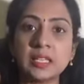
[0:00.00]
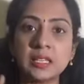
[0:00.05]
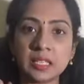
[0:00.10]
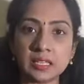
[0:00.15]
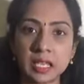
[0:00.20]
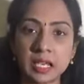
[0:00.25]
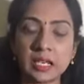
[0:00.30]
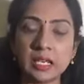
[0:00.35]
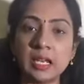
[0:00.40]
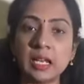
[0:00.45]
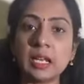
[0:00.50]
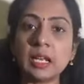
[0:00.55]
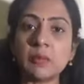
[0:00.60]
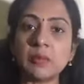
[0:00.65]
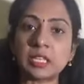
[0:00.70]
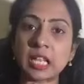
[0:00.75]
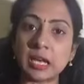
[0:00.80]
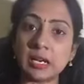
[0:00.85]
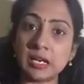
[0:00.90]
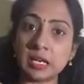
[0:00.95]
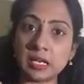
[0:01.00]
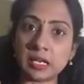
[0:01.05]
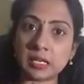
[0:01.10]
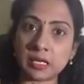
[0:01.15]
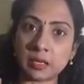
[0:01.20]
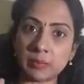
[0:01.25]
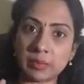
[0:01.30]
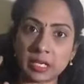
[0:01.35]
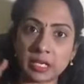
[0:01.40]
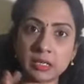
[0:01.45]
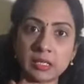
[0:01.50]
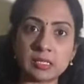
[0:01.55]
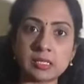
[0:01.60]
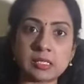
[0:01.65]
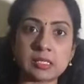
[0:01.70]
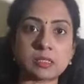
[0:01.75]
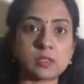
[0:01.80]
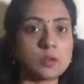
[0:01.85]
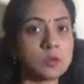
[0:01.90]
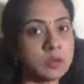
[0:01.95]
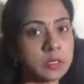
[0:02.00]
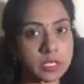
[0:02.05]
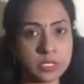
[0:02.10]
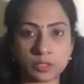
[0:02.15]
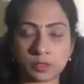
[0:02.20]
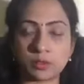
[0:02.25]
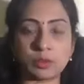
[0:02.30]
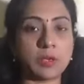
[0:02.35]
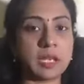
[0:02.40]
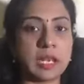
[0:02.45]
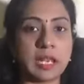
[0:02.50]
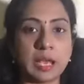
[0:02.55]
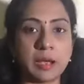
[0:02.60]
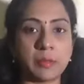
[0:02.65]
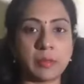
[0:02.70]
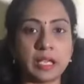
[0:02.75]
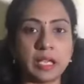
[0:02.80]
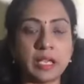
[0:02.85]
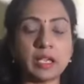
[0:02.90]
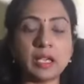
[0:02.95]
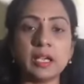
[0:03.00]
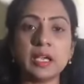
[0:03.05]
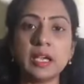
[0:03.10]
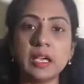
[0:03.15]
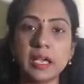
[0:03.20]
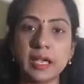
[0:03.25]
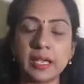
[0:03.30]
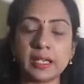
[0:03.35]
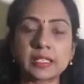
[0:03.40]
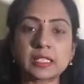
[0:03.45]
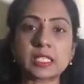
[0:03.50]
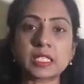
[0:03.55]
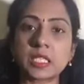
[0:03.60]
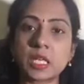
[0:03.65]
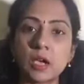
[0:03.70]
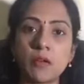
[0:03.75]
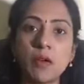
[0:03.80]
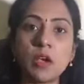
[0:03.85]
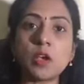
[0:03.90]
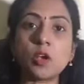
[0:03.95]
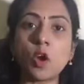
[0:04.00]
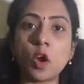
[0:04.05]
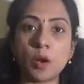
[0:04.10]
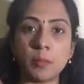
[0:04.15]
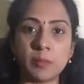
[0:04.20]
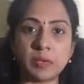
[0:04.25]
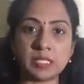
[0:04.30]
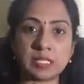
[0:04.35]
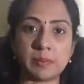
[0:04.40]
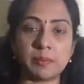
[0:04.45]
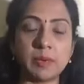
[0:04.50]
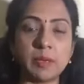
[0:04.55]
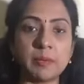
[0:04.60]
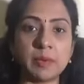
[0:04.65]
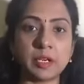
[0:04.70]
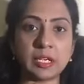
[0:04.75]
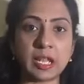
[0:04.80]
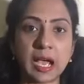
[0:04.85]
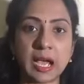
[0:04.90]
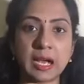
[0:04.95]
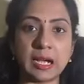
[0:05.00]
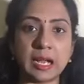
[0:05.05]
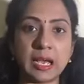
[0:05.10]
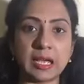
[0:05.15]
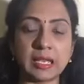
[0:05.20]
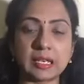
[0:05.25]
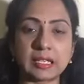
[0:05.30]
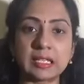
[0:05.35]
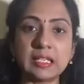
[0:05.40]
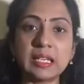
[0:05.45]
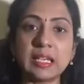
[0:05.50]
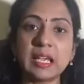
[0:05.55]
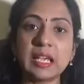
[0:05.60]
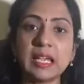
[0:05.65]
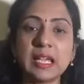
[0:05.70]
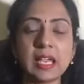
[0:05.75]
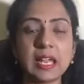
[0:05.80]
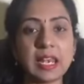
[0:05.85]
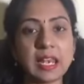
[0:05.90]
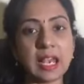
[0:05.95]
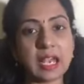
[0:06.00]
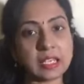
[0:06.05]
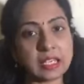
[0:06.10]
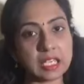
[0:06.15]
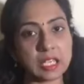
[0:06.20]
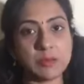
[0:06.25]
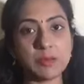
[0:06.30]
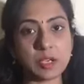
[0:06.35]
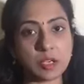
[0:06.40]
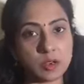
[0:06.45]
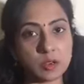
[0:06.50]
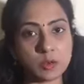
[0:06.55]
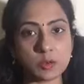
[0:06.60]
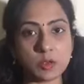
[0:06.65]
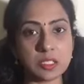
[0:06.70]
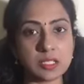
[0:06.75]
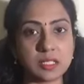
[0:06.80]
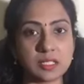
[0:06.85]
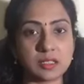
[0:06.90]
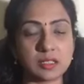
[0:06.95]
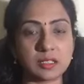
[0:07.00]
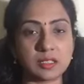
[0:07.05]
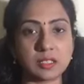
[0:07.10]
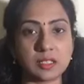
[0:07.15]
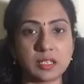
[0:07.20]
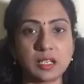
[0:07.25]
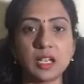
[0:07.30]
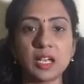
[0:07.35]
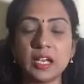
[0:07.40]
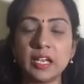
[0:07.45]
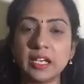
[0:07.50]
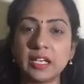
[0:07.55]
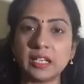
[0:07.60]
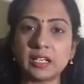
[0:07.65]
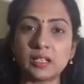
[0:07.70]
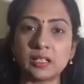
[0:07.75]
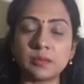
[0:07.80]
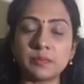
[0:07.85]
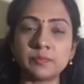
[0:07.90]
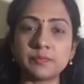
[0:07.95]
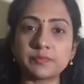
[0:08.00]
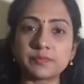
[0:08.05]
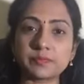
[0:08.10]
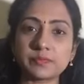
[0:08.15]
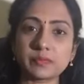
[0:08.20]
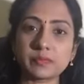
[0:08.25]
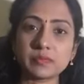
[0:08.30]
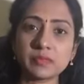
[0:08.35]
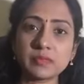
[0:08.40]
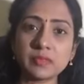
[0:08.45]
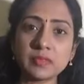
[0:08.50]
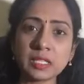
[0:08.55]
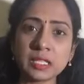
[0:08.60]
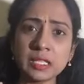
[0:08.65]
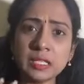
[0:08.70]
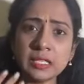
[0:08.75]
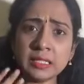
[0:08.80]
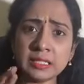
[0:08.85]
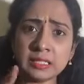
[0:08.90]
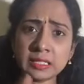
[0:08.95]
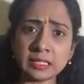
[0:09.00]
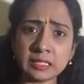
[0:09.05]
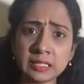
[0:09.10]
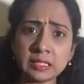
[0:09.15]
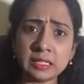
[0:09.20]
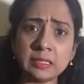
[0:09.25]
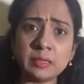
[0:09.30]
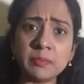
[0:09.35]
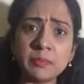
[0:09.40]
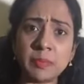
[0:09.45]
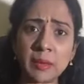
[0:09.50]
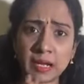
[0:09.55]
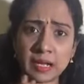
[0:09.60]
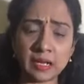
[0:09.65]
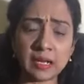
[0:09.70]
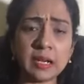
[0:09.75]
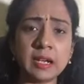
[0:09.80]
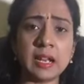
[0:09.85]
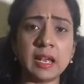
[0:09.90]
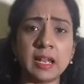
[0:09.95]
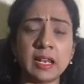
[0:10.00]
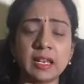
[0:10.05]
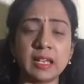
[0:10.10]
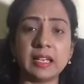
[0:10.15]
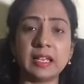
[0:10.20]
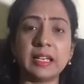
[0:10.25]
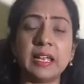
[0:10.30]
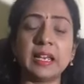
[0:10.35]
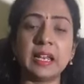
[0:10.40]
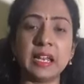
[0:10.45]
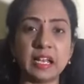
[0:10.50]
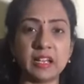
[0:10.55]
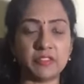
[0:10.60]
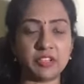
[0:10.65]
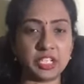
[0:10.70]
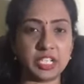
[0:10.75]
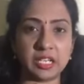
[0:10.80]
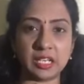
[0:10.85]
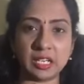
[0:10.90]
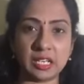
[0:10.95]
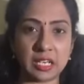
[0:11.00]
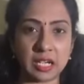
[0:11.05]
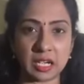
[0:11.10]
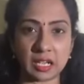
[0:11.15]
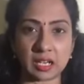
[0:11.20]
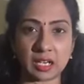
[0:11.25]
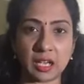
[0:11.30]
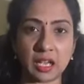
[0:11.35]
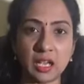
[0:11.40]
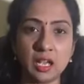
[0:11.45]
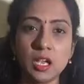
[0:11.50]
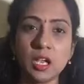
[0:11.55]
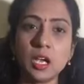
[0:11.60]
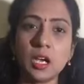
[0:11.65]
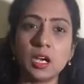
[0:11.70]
இந்த தண்ணியில் நம்ம தண்ணியில் இருக்கிற மினரல்ஸும் இருக்கும் எல்லாமே எக்ஸ்ட்ராவாக காப்பர் சப்ளிமெண்டா ஆட் ஆயிருக்கு எல்லா கிருமிகளும் கூட செத்துடுது நீங்கள் இது பண்றனால என்னென்ன விஷயங்கள் நடக்கலாம்